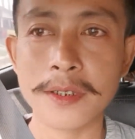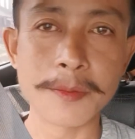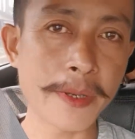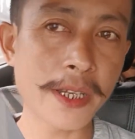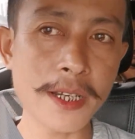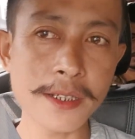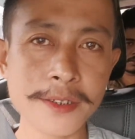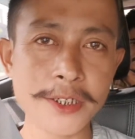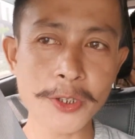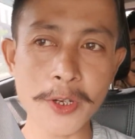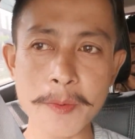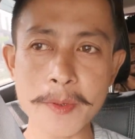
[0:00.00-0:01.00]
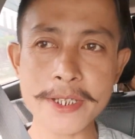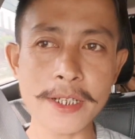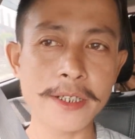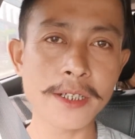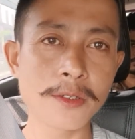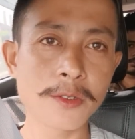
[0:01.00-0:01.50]
Pengenang, di bisa ngerasakan
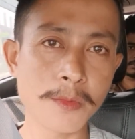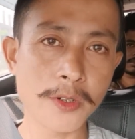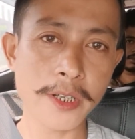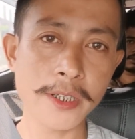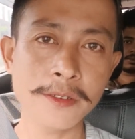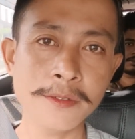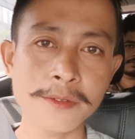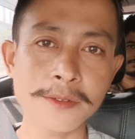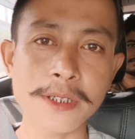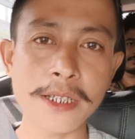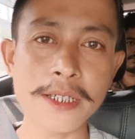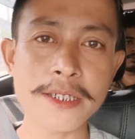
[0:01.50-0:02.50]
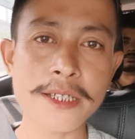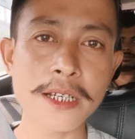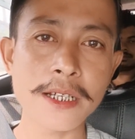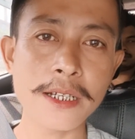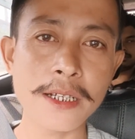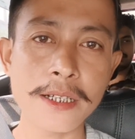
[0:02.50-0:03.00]
dengan good morning dalam
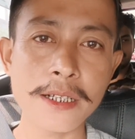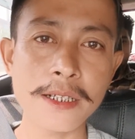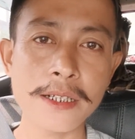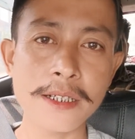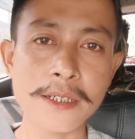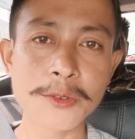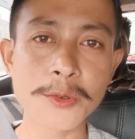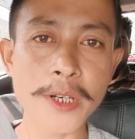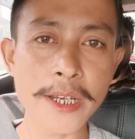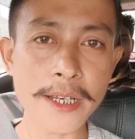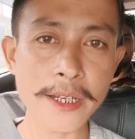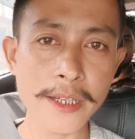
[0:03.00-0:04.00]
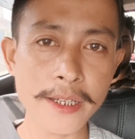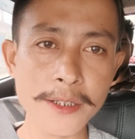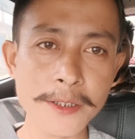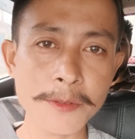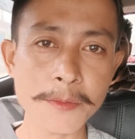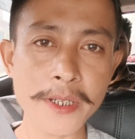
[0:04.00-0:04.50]
cenga turai angin ya
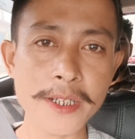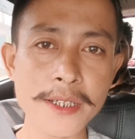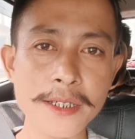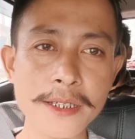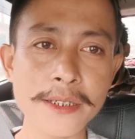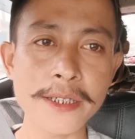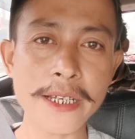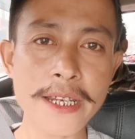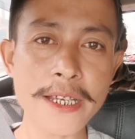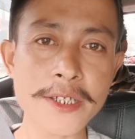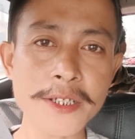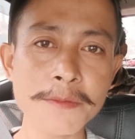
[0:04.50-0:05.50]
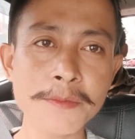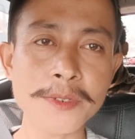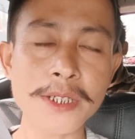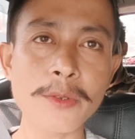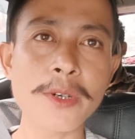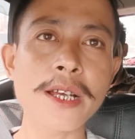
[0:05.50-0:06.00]
maina angin ya cem
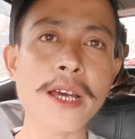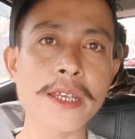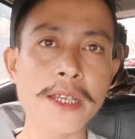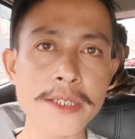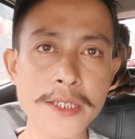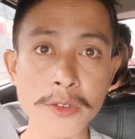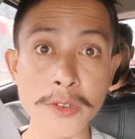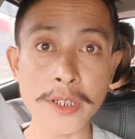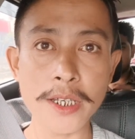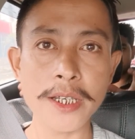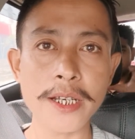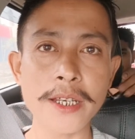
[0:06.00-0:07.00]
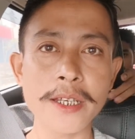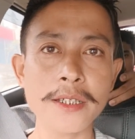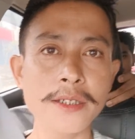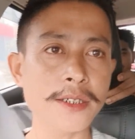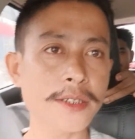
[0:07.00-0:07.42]
cenga bawa gari sakun ini angin ya ya